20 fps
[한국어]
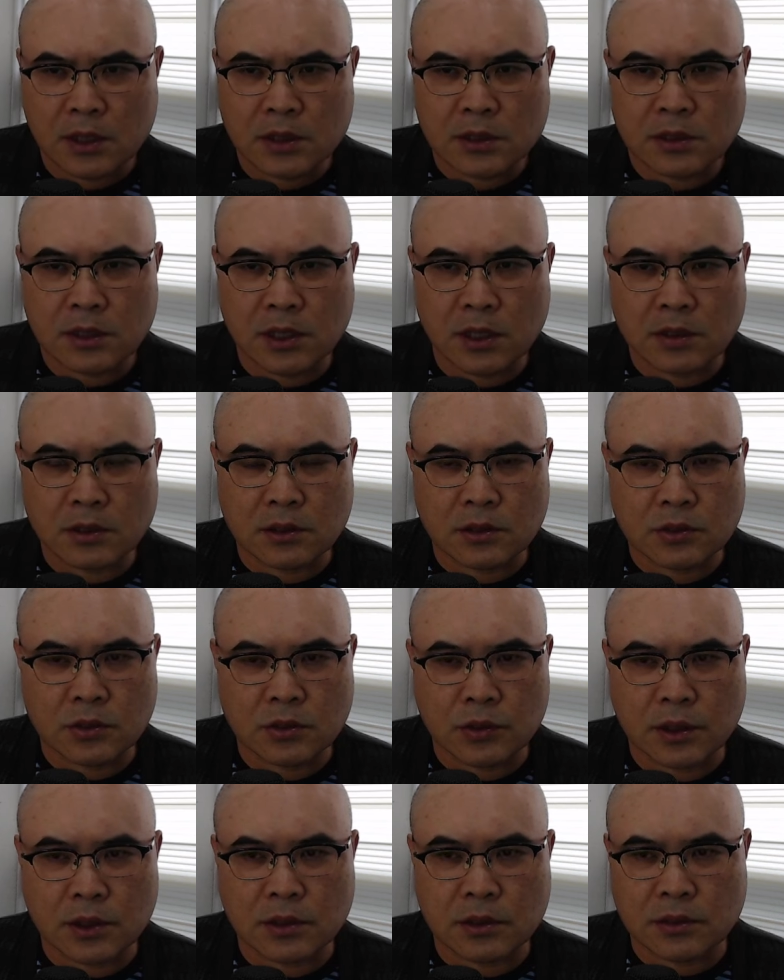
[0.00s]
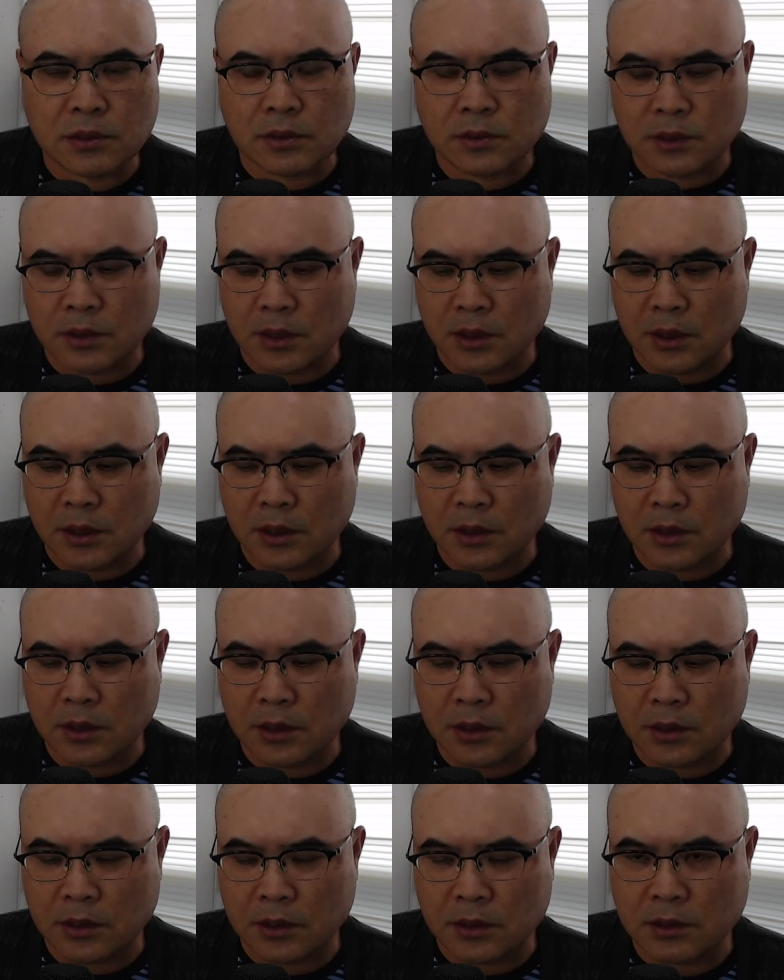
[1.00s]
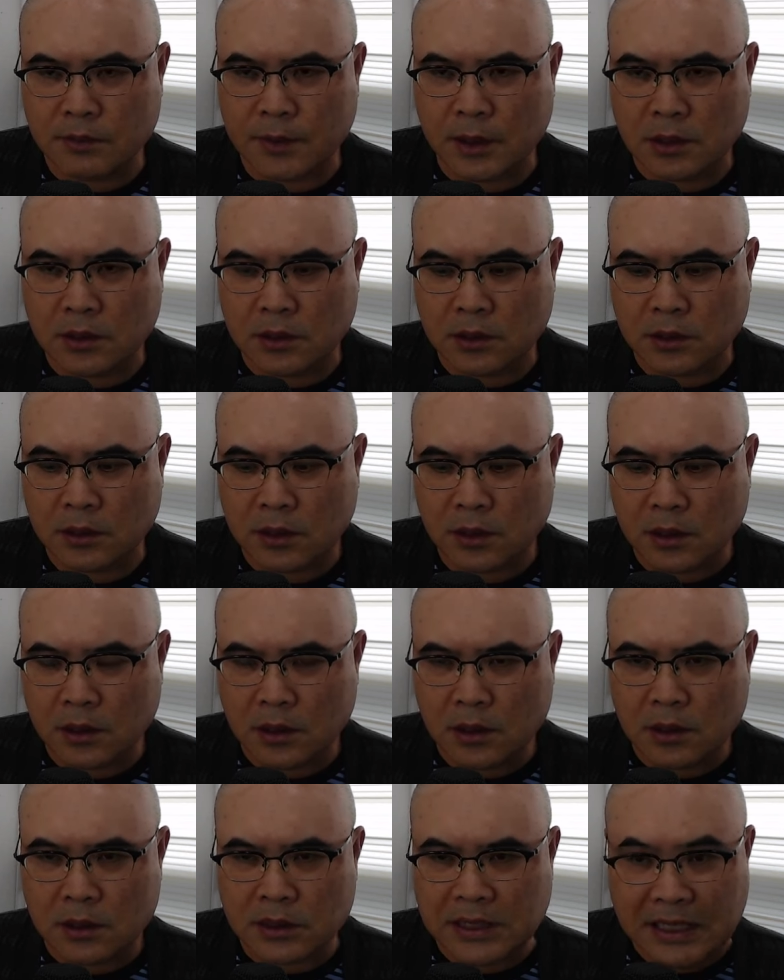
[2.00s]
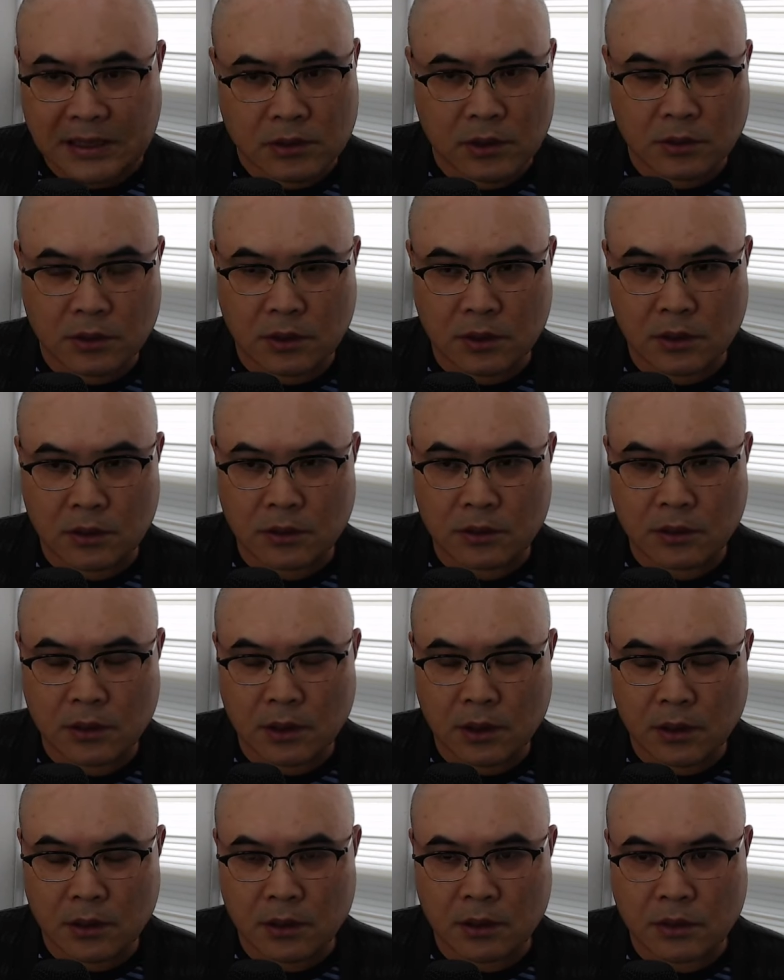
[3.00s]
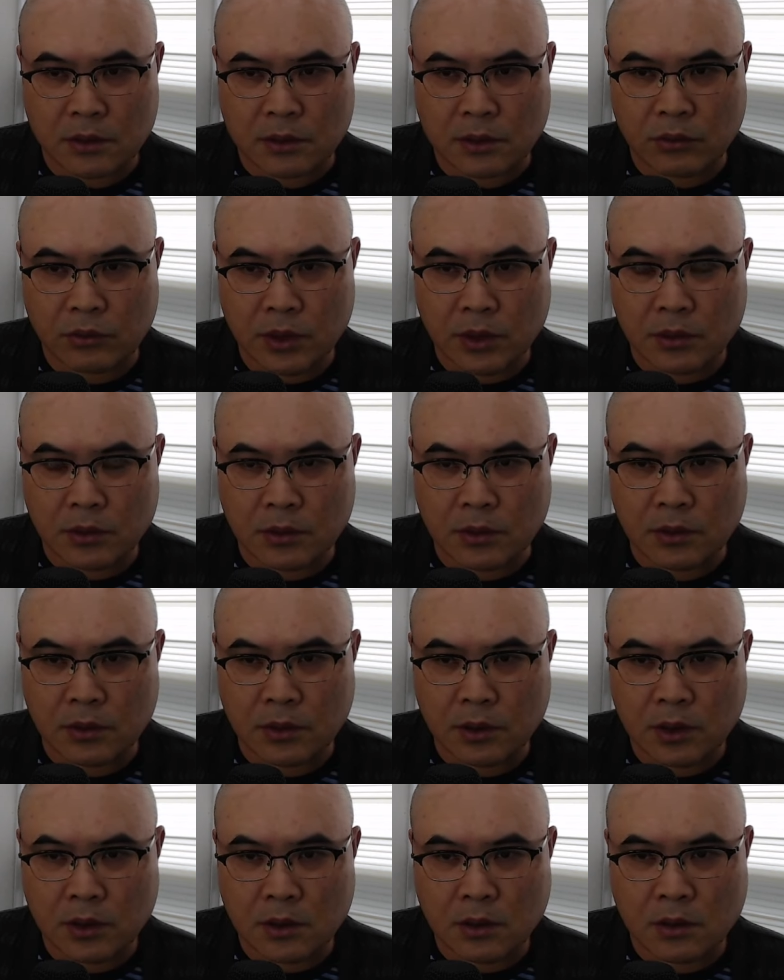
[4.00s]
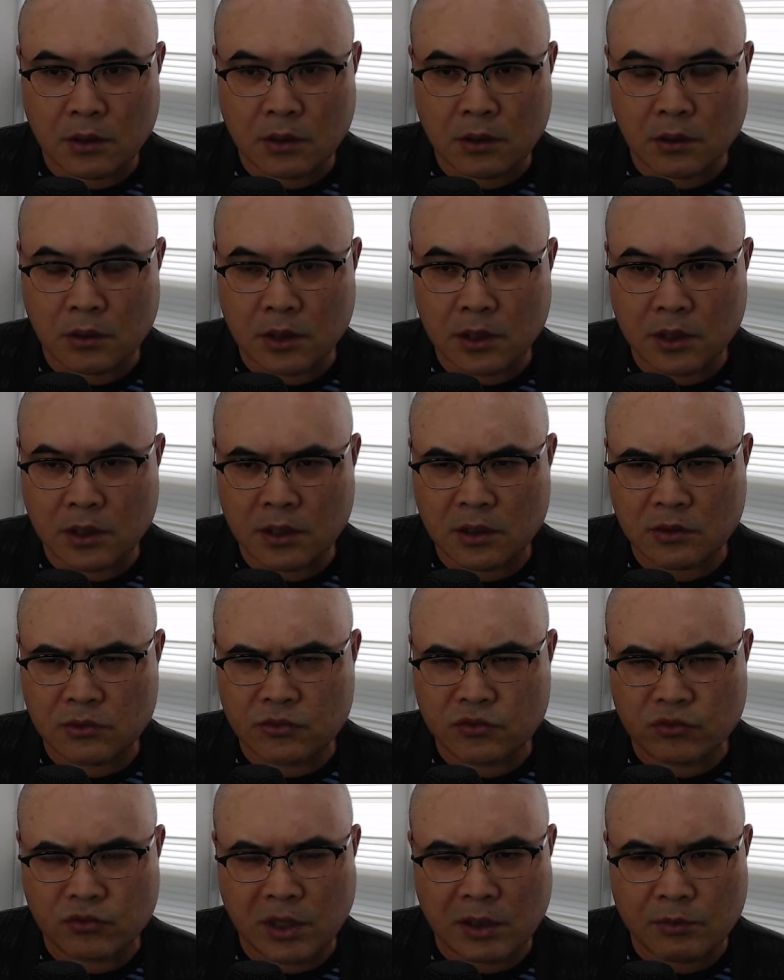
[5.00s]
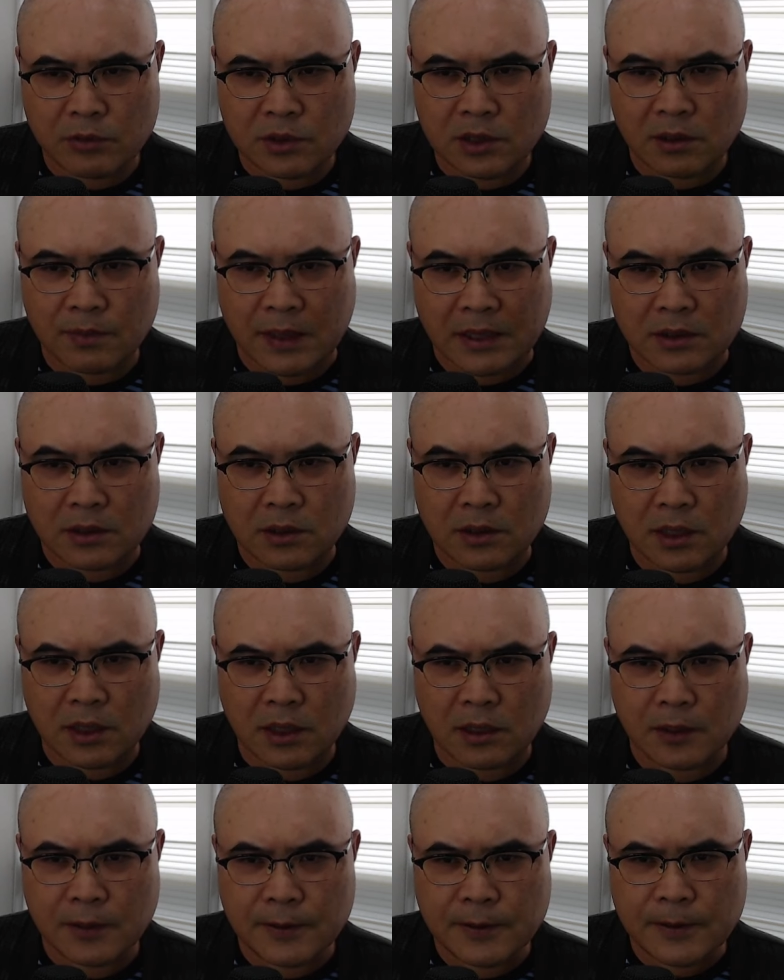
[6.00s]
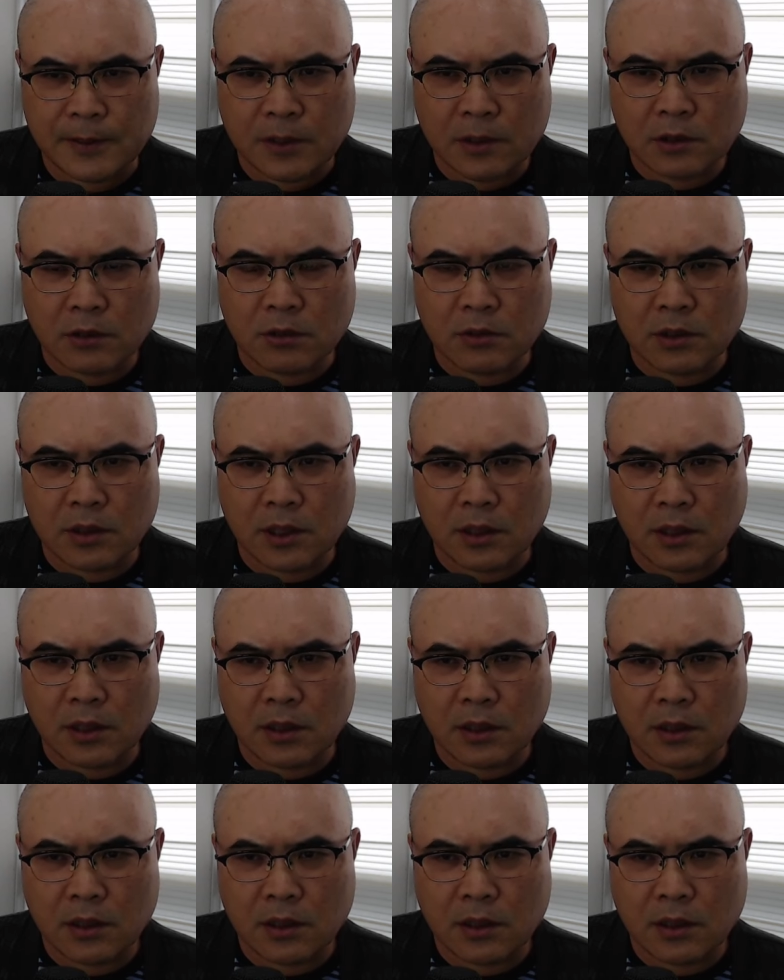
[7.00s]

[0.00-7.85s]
제가 그 송기정 선생님의 그 자서전, 어, 회고록, 어, 거기를 쭉 한번 제가 봤는데, 거기에